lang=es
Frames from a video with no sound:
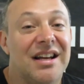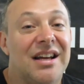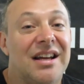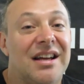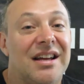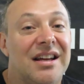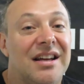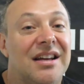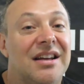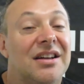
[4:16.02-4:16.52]

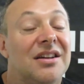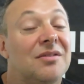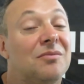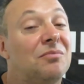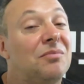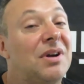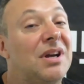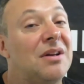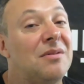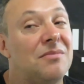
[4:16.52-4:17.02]
Eh,
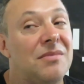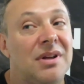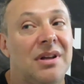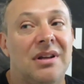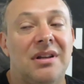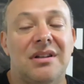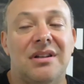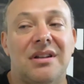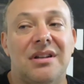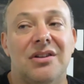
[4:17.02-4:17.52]
para
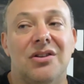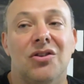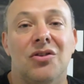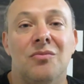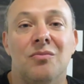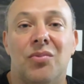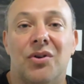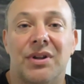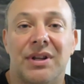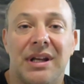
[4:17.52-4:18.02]
mí lo
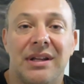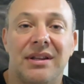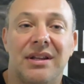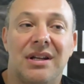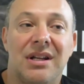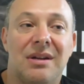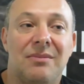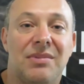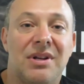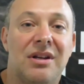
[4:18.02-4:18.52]
importante
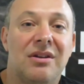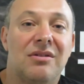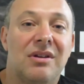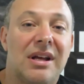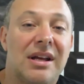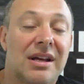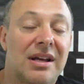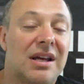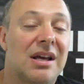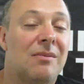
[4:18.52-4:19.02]
de la
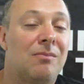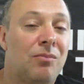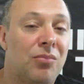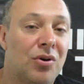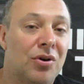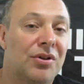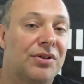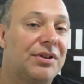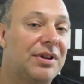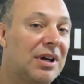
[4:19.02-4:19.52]
película es que
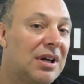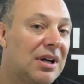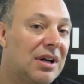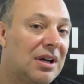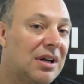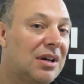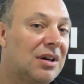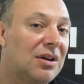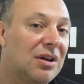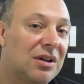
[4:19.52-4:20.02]

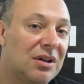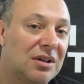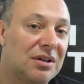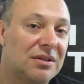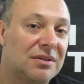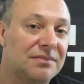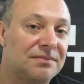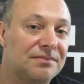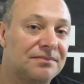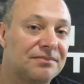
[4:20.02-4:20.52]

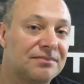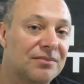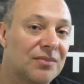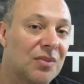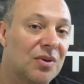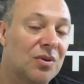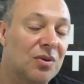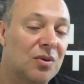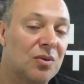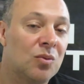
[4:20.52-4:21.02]
aporta
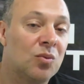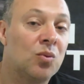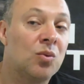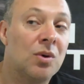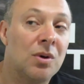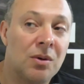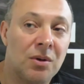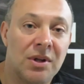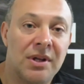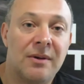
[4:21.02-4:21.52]
un
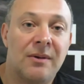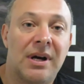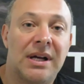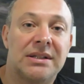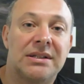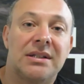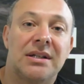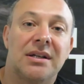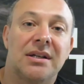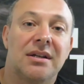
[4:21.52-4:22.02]
nuevo
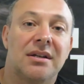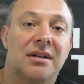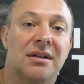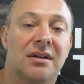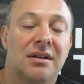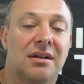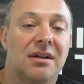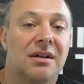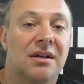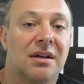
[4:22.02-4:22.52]
debate
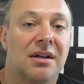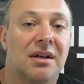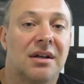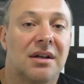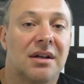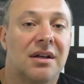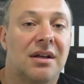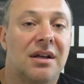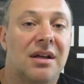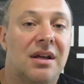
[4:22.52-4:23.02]

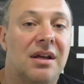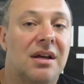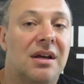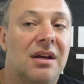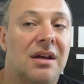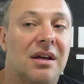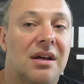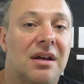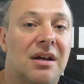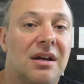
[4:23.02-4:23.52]

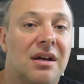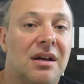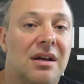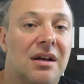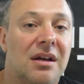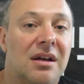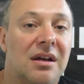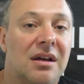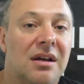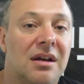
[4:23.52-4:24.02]

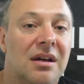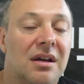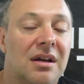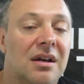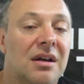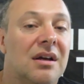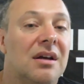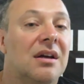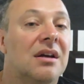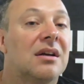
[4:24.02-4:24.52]
que,
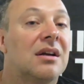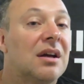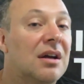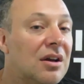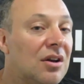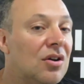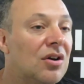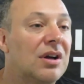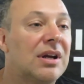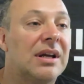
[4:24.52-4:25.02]

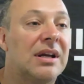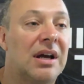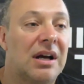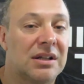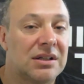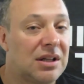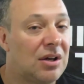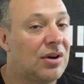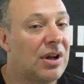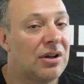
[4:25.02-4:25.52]
creo que
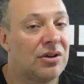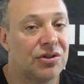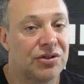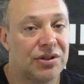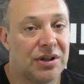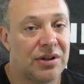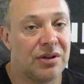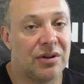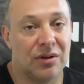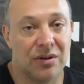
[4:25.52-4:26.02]
hasta ahora no
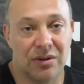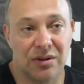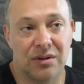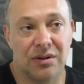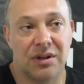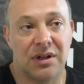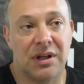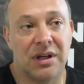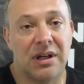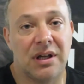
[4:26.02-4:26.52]
se dio
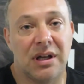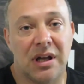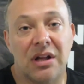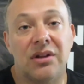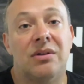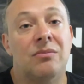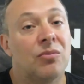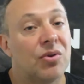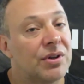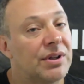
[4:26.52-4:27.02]
y
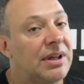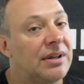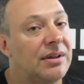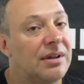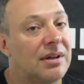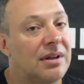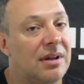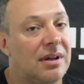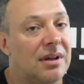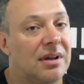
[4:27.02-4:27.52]
es
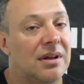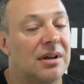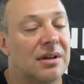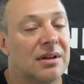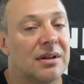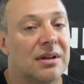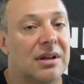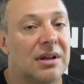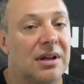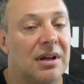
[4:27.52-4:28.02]
importante que,
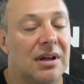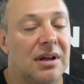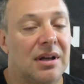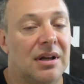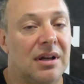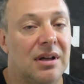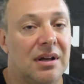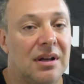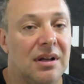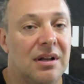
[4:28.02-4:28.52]

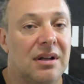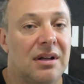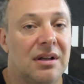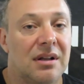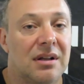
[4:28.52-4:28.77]
que,